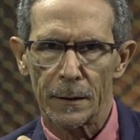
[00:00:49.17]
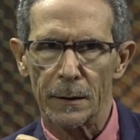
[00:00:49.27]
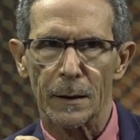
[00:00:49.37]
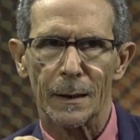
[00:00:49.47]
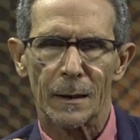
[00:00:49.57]

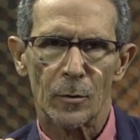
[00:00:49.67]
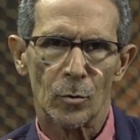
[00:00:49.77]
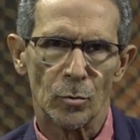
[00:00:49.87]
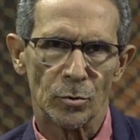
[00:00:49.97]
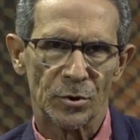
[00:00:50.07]

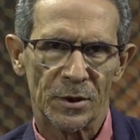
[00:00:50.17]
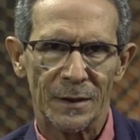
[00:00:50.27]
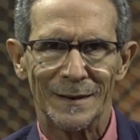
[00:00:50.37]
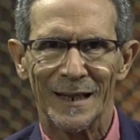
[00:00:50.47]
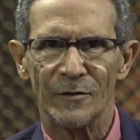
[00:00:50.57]
Ricardo
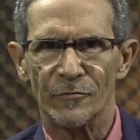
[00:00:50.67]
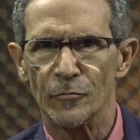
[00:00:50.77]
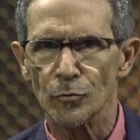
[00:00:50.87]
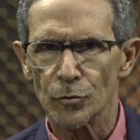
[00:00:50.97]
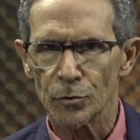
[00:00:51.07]

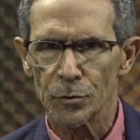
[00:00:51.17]
Seitenfus